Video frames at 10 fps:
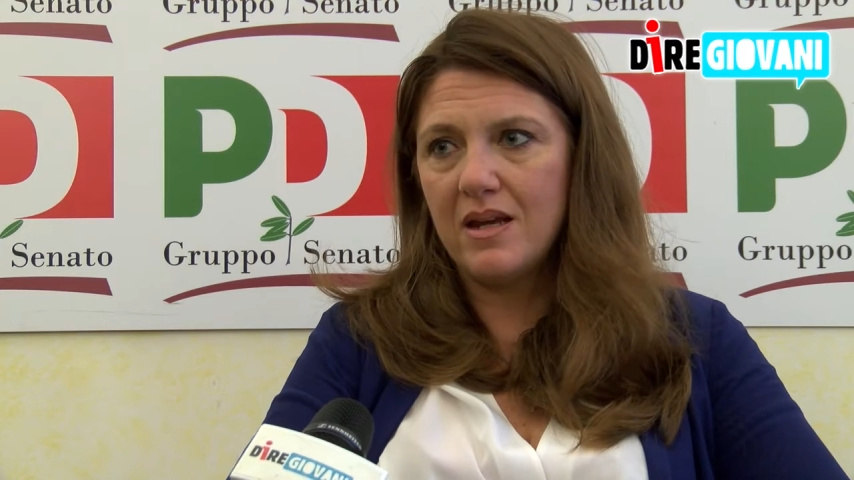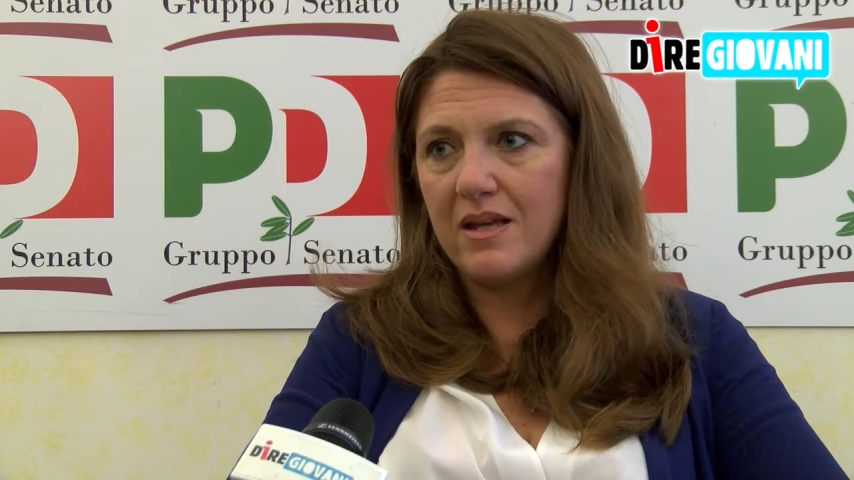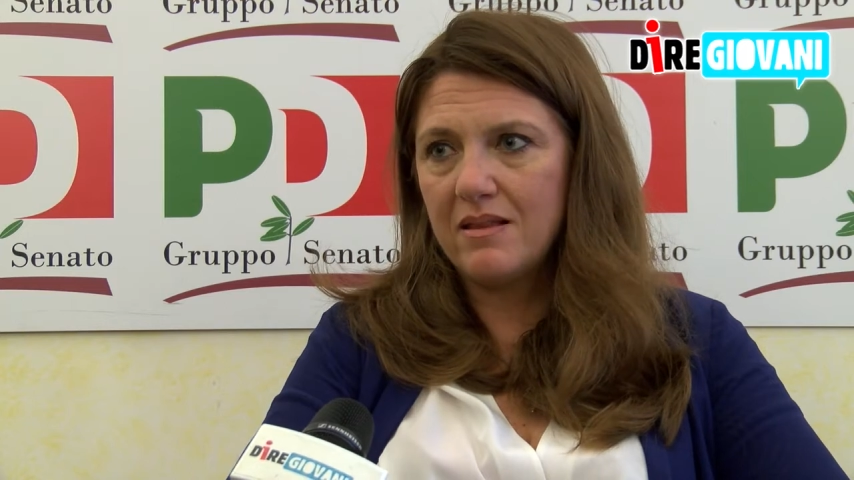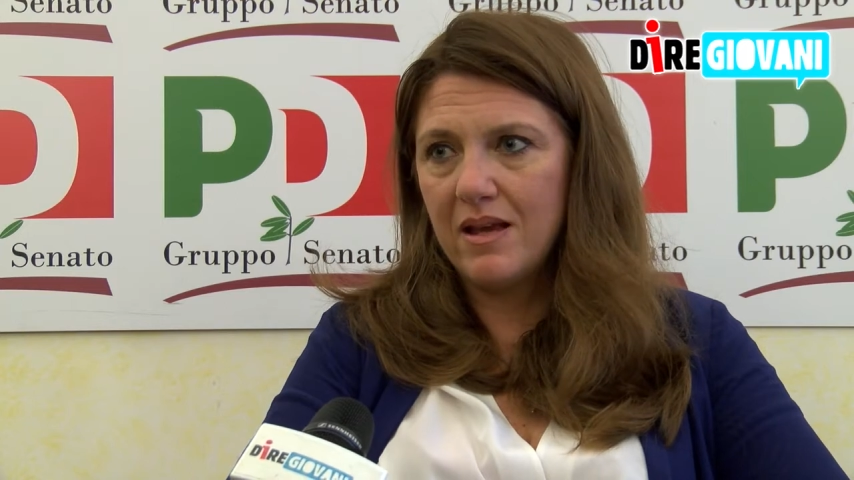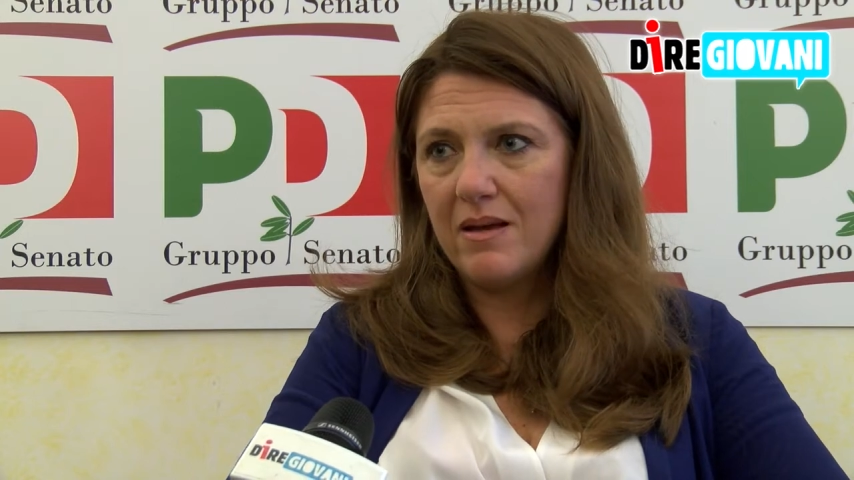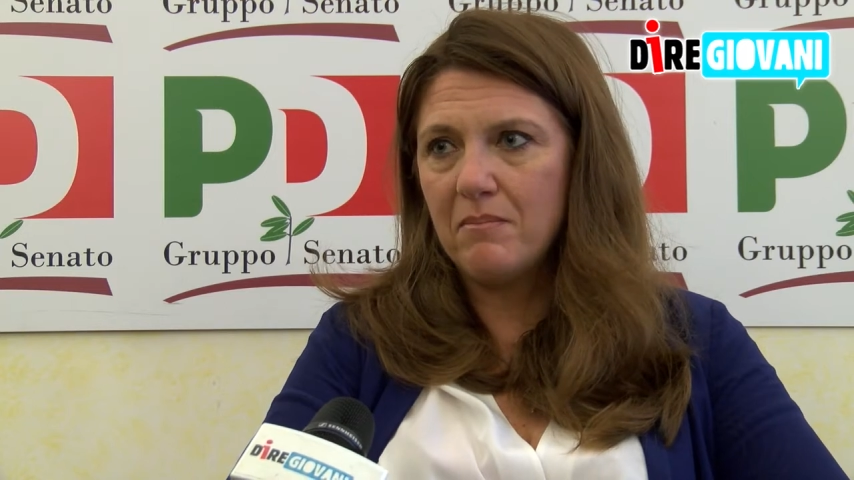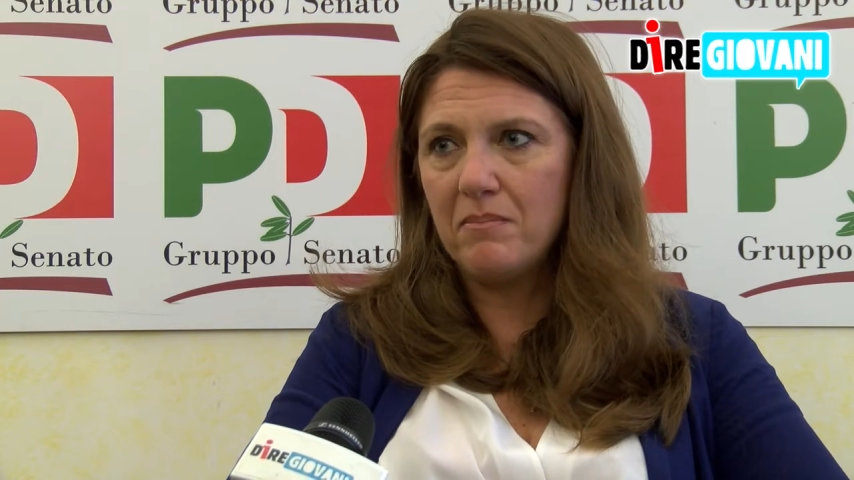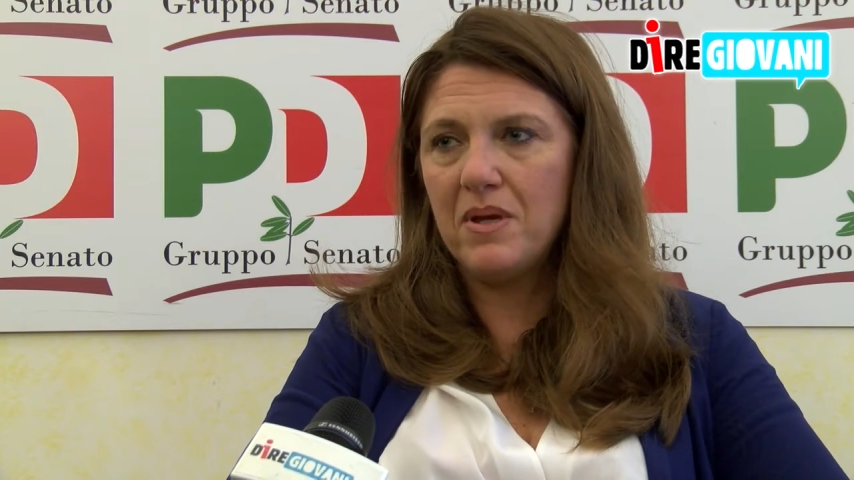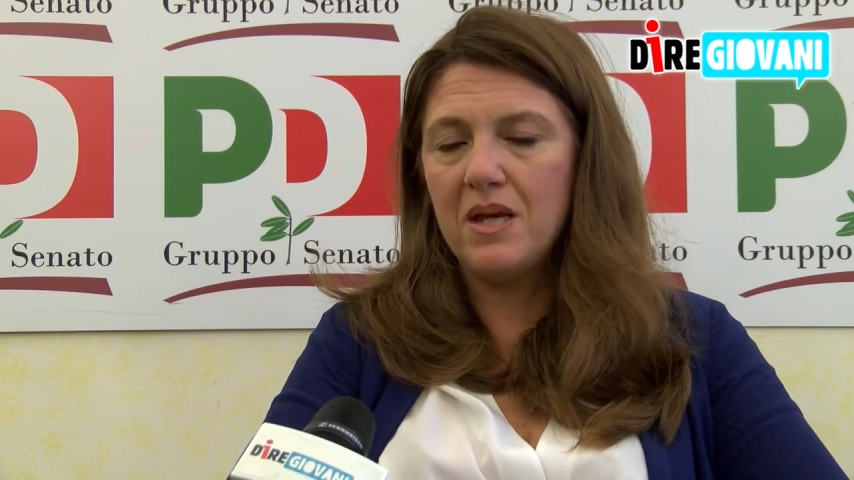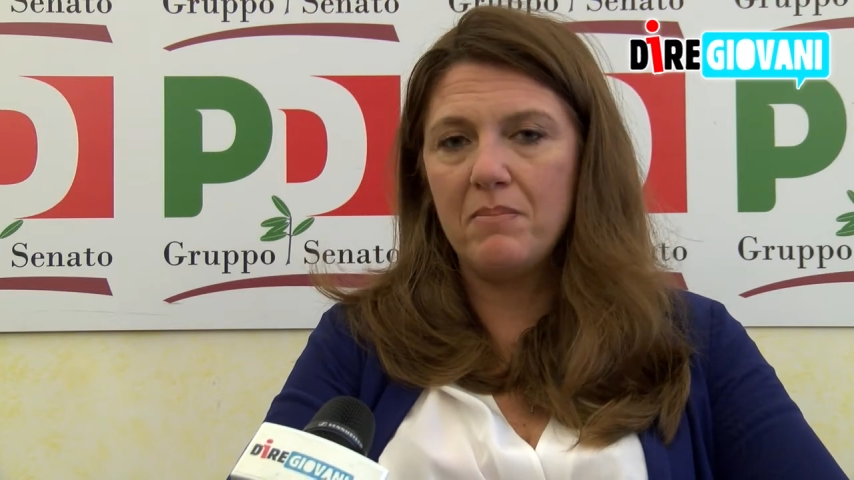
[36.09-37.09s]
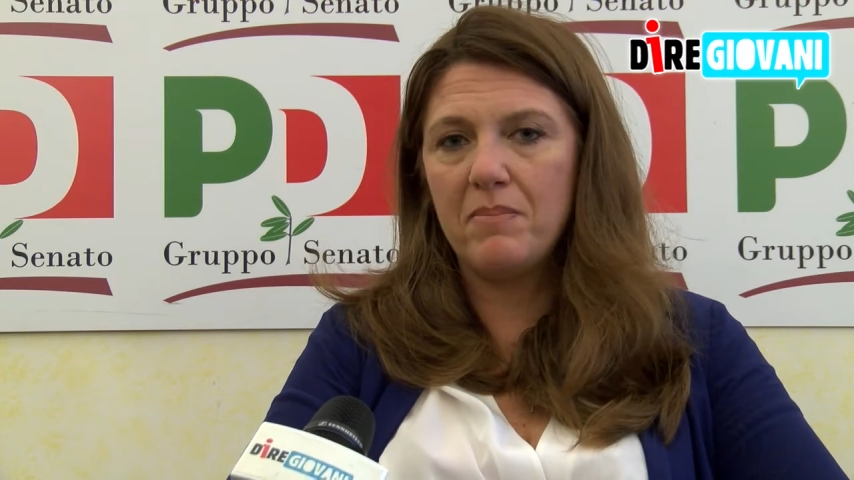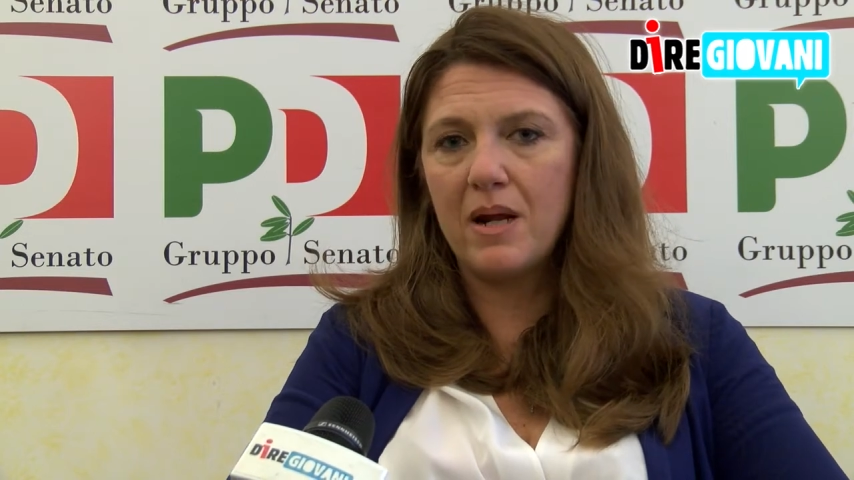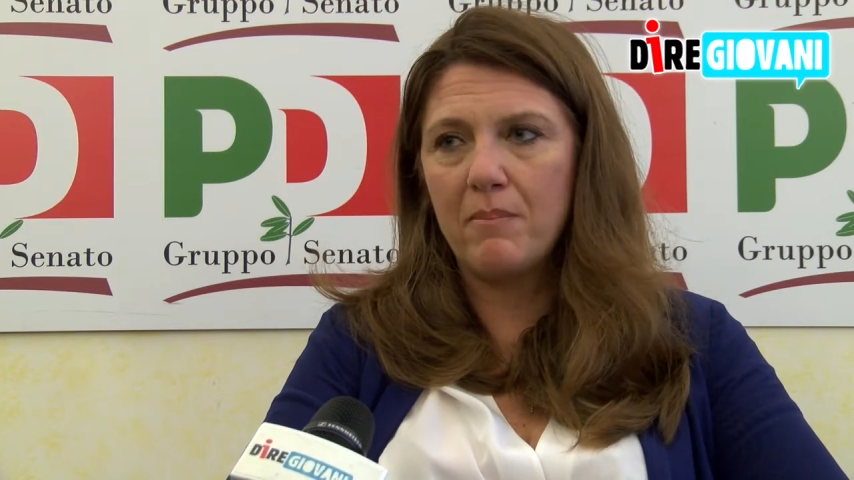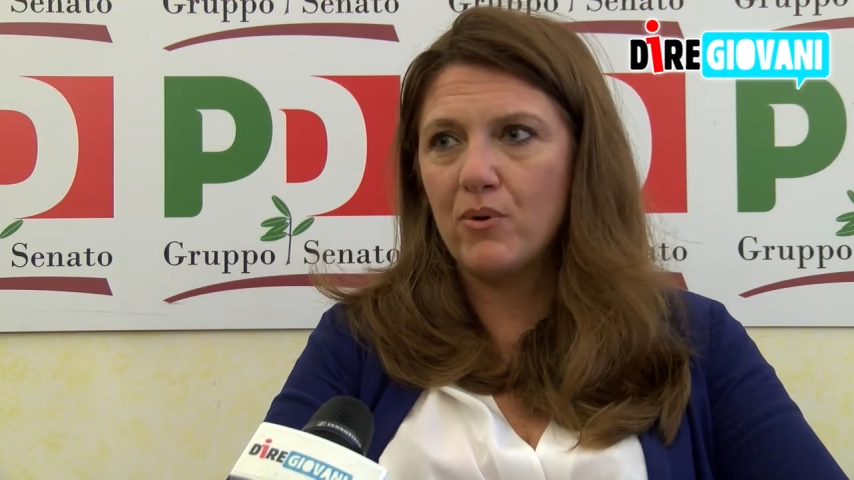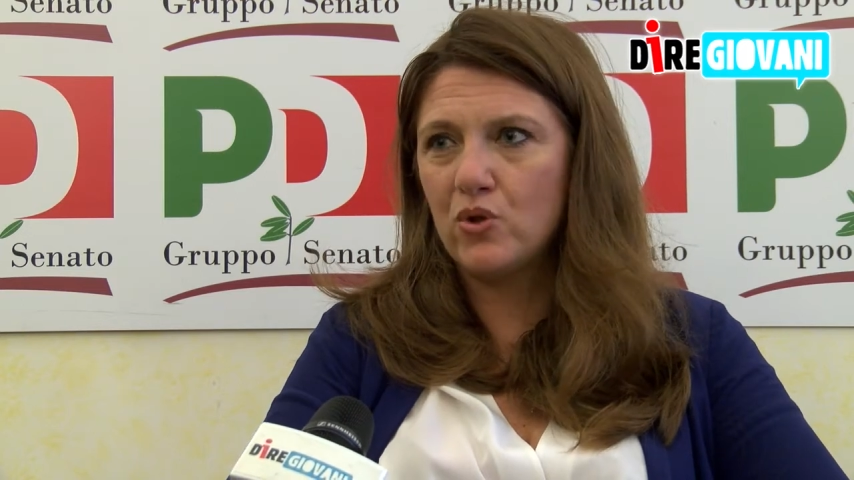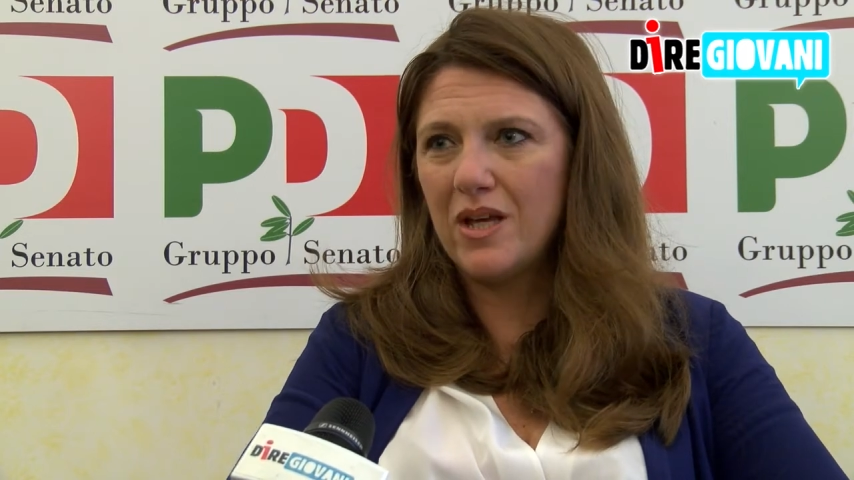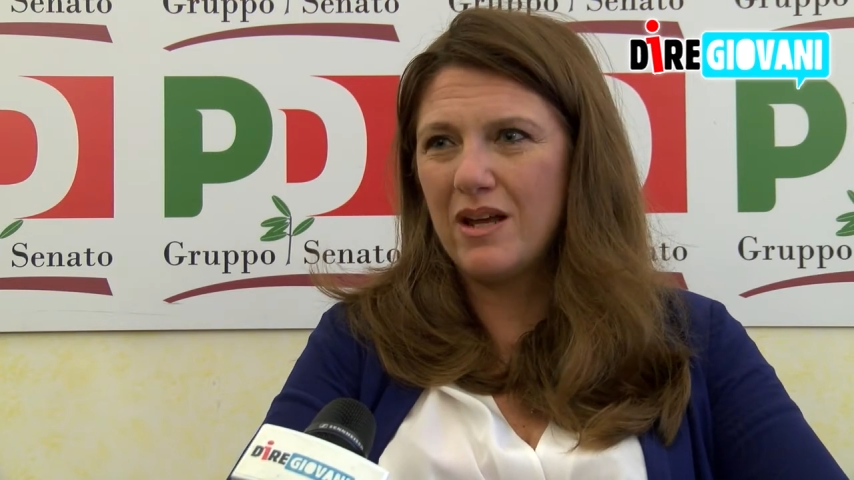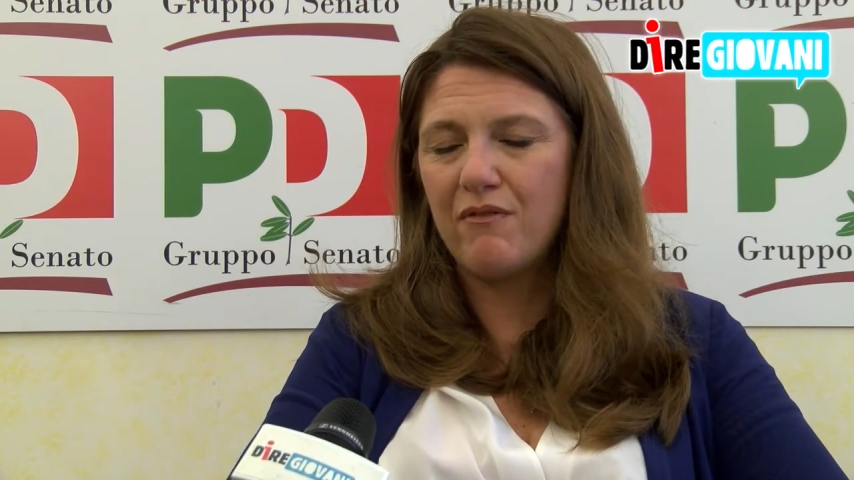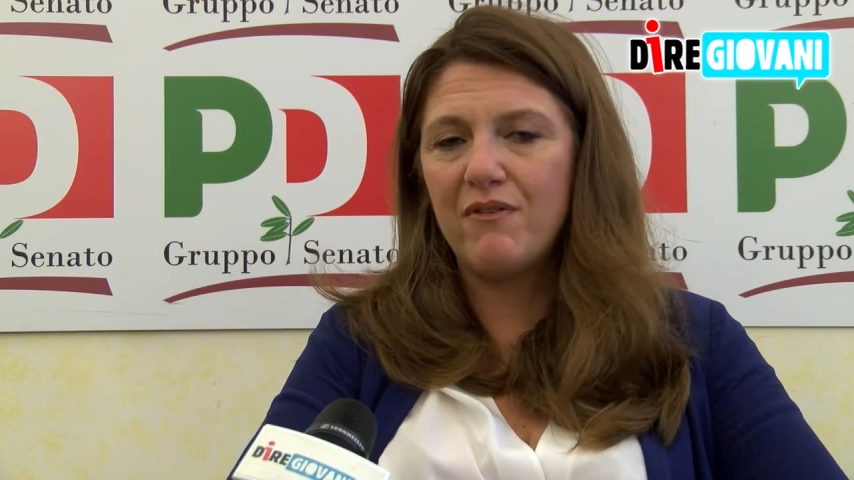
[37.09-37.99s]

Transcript: nei tempi per poter